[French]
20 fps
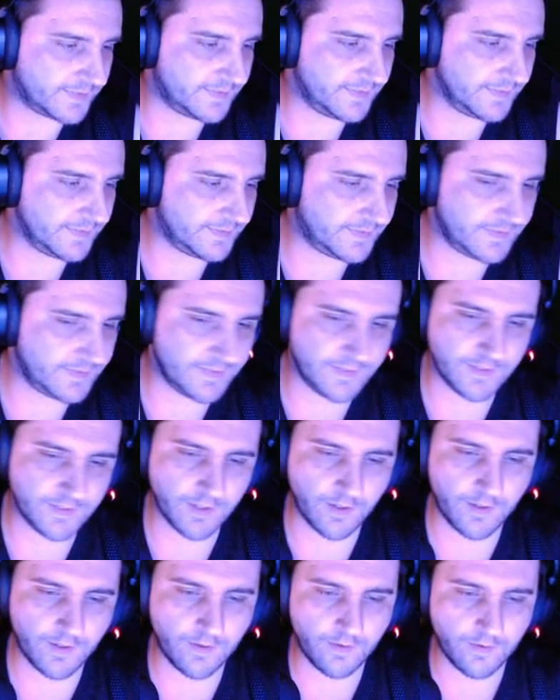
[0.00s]
qui
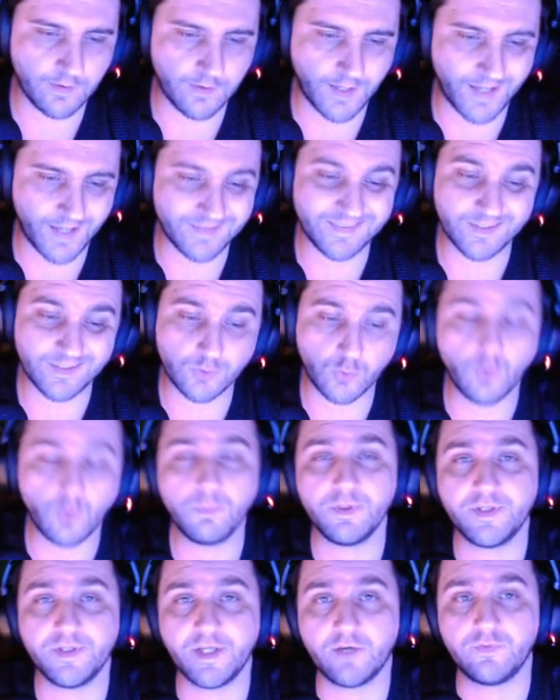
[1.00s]
était assez
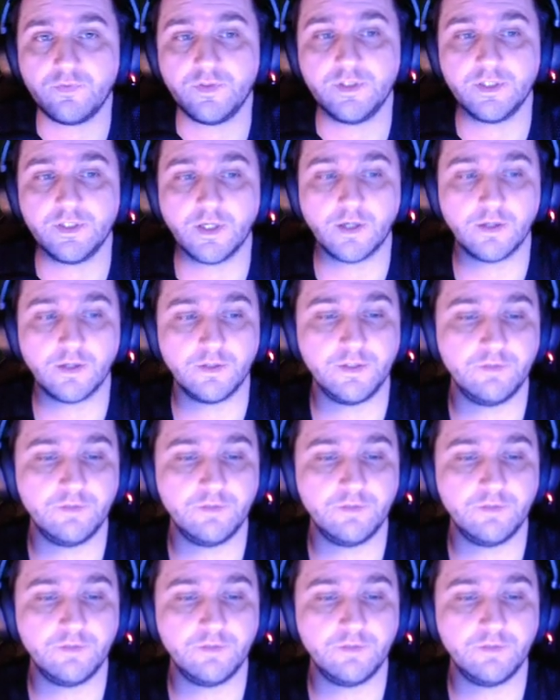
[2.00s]
compliquée à finir. Hein.